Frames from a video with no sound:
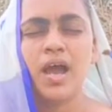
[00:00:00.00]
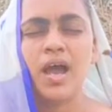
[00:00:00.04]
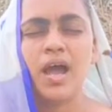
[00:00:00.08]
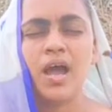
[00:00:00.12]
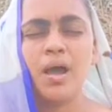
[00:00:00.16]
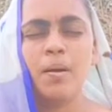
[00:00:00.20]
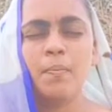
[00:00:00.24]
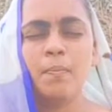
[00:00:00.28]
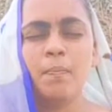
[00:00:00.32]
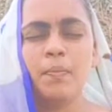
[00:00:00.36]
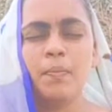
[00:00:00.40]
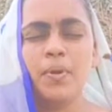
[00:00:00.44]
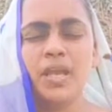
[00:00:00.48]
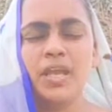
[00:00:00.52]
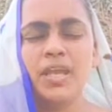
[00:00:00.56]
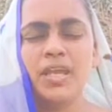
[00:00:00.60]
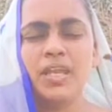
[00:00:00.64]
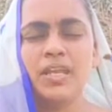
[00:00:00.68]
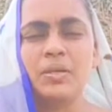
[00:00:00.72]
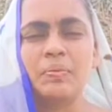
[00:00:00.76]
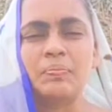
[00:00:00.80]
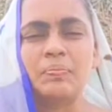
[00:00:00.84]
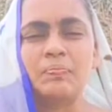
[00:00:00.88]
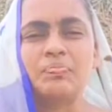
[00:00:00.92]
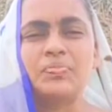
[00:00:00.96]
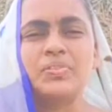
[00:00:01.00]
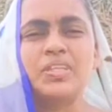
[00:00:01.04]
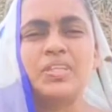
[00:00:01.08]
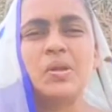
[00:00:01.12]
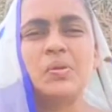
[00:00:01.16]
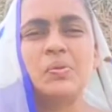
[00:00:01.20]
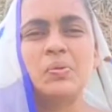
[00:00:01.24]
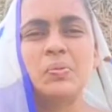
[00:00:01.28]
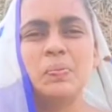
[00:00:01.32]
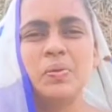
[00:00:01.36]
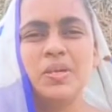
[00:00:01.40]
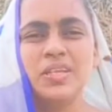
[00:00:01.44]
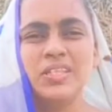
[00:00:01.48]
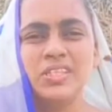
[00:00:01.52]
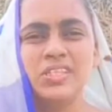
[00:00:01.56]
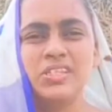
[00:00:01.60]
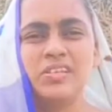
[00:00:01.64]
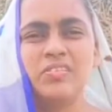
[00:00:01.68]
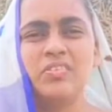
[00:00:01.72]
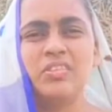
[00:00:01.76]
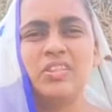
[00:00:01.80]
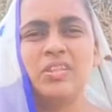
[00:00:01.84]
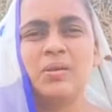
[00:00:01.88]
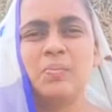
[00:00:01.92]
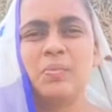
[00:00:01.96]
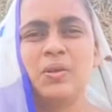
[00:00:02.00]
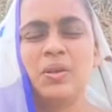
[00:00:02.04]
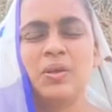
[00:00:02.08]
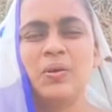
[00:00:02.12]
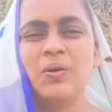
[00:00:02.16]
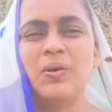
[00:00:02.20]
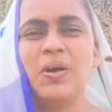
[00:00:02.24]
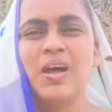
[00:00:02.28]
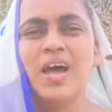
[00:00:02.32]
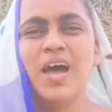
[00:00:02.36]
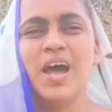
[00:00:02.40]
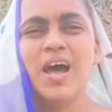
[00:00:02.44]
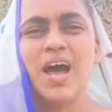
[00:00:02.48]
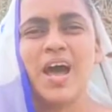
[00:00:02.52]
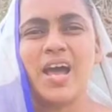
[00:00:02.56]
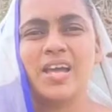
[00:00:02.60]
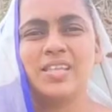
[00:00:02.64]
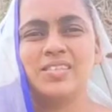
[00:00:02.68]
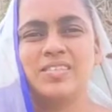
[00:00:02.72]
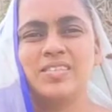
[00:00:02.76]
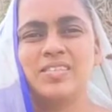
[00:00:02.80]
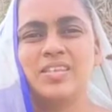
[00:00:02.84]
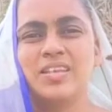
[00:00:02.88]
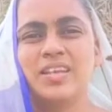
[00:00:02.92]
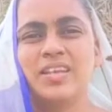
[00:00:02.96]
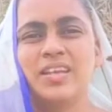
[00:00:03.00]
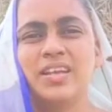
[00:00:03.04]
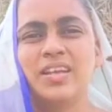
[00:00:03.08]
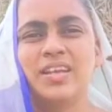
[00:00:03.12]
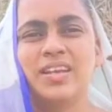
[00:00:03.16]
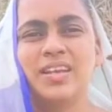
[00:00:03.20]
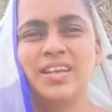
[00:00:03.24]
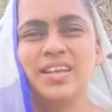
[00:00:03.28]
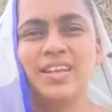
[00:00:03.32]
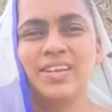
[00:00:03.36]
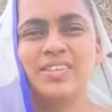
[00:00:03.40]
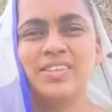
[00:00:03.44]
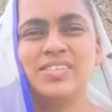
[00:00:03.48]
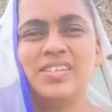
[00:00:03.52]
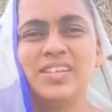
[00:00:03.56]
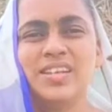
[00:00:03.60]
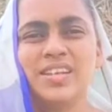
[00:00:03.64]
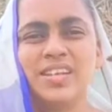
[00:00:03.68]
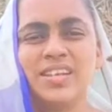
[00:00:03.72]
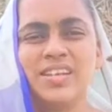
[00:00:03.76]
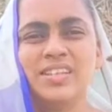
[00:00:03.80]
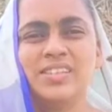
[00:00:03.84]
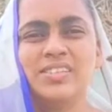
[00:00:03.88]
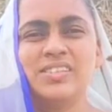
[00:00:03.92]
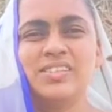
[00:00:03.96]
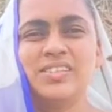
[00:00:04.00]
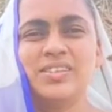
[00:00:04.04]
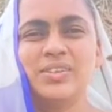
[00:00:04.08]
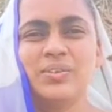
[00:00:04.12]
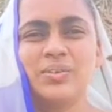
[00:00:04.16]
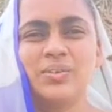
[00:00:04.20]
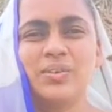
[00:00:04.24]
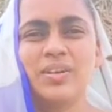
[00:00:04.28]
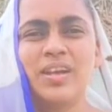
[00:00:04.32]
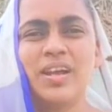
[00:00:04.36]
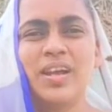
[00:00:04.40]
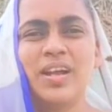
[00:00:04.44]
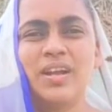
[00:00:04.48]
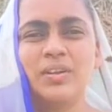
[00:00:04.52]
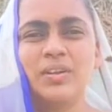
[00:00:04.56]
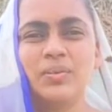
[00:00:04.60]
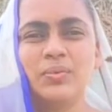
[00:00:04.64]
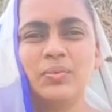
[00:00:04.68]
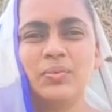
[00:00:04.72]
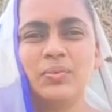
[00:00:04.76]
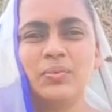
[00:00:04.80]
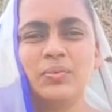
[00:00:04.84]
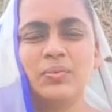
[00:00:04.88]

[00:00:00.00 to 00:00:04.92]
ఆ మెయిన్ దేవుడు మీ జీవితంలో ఆశ్చర్యక్రియలు జరిగించి ఉన్నాడు